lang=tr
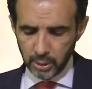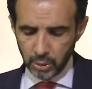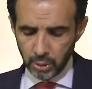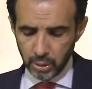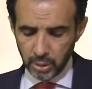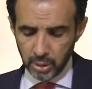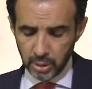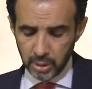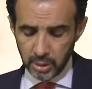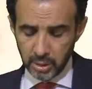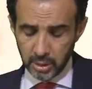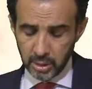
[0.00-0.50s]

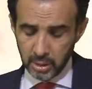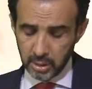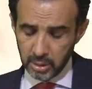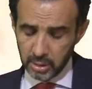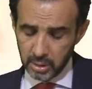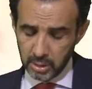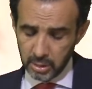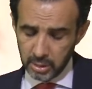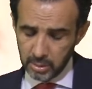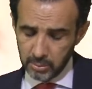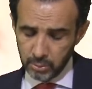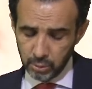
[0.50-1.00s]
e,
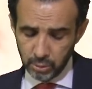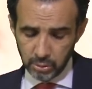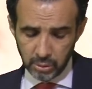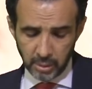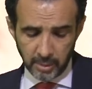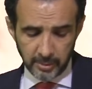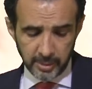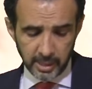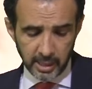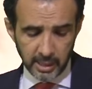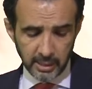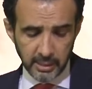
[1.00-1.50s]

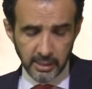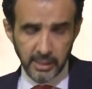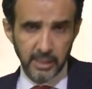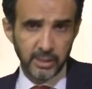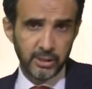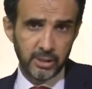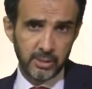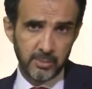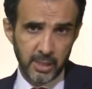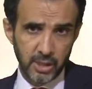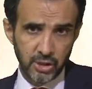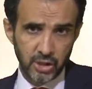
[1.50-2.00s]
muhtemelen
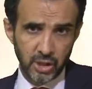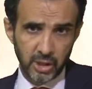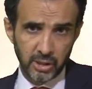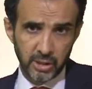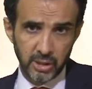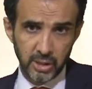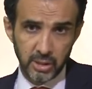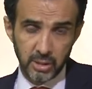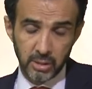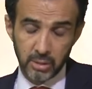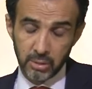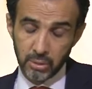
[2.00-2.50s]

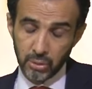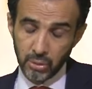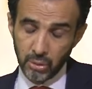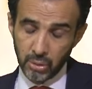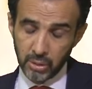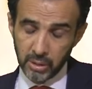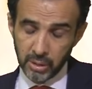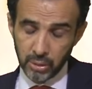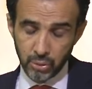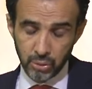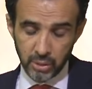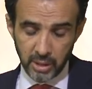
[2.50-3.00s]
getirmeyecektir.
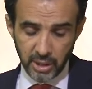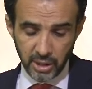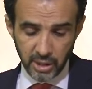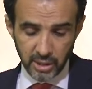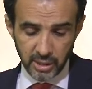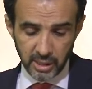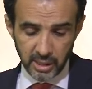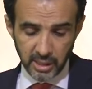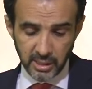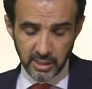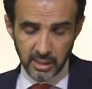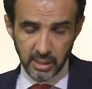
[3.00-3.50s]
Sonraki süreç
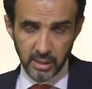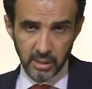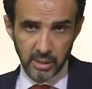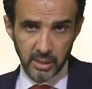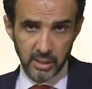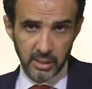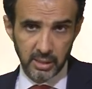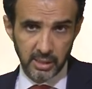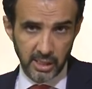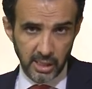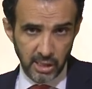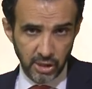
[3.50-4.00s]
nasıl
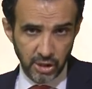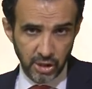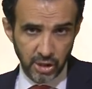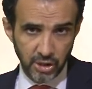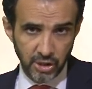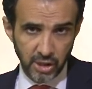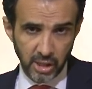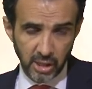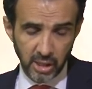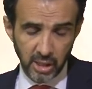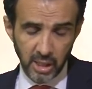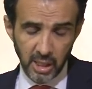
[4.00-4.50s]

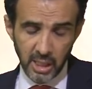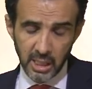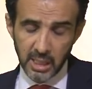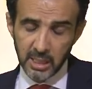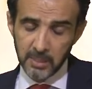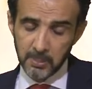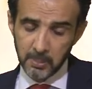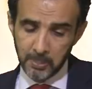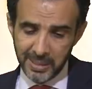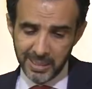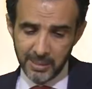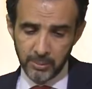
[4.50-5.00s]
gelişecek
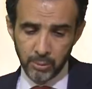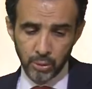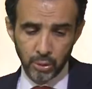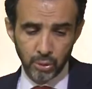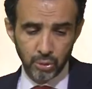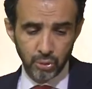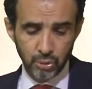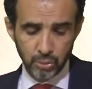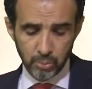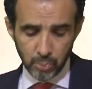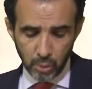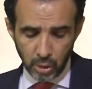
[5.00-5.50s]

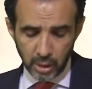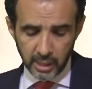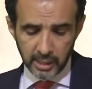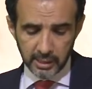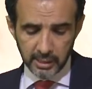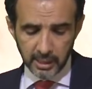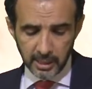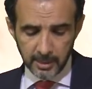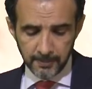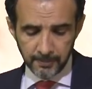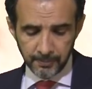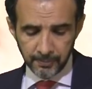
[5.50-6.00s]
bilmiyoruz. Bu
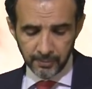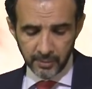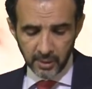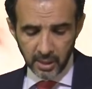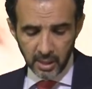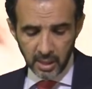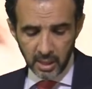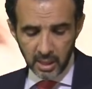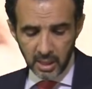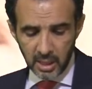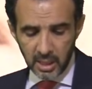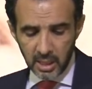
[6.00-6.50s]
arada
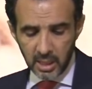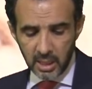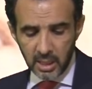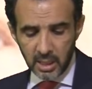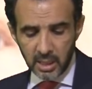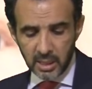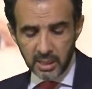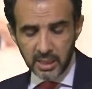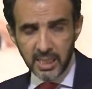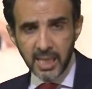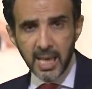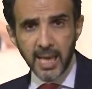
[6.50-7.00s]

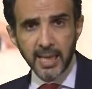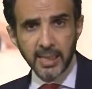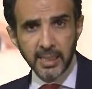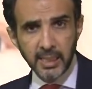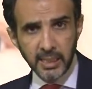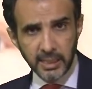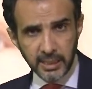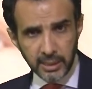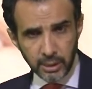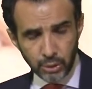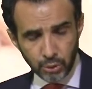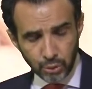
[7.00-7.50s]
diğer
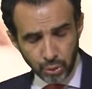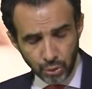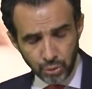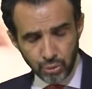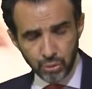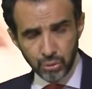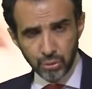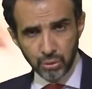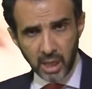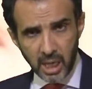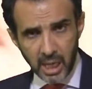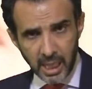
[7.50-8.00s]
iki
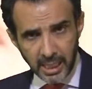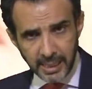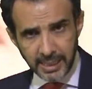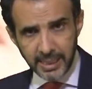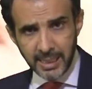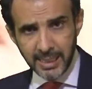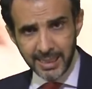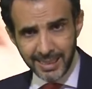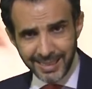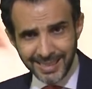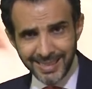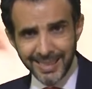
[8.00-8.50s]
çocuğu da
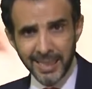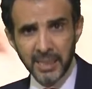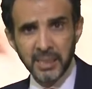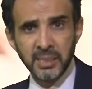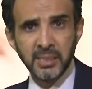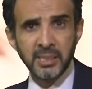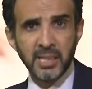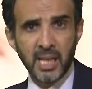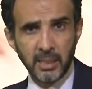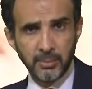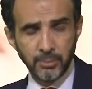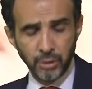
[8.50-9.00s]
annenin
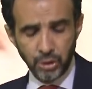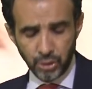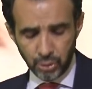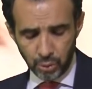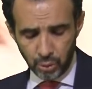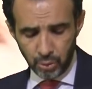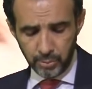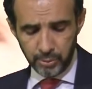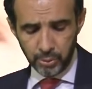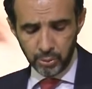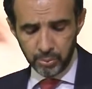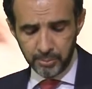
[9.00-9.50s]
yanındaymış.
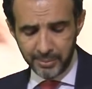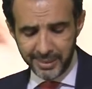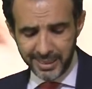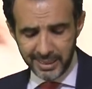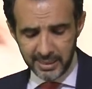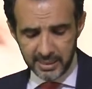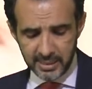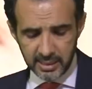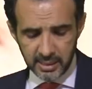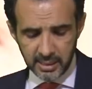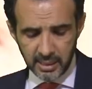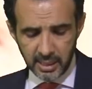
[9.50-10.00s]
Onun
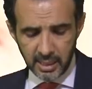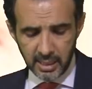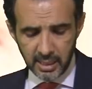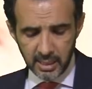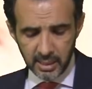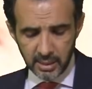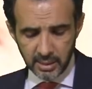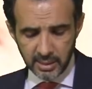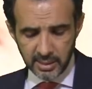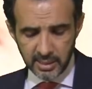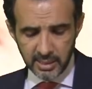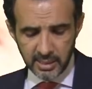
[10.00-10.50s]
bilgisini de
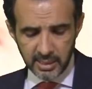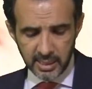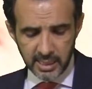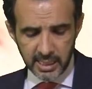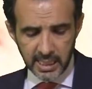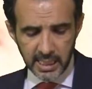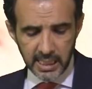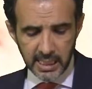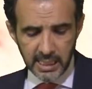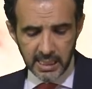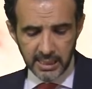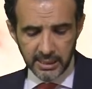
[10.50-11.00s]

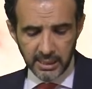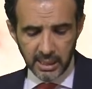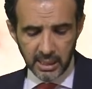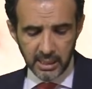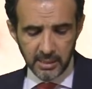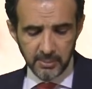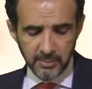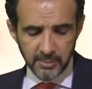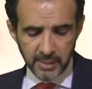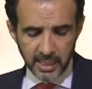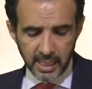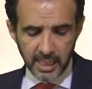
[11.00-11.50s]
sizlere
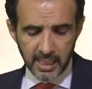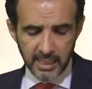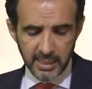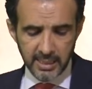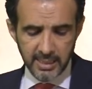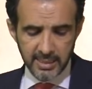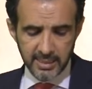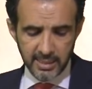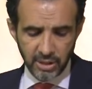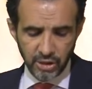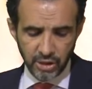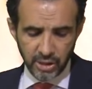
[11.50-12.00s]
iletelim değerli
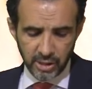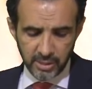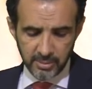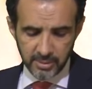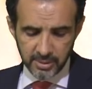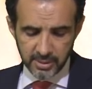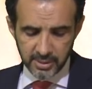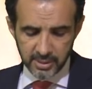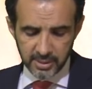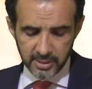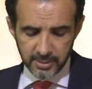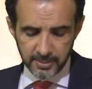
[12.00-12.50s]

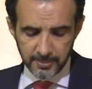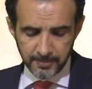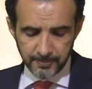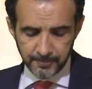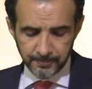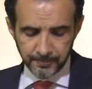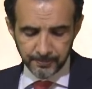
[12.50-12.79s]
izleyicilerimiz.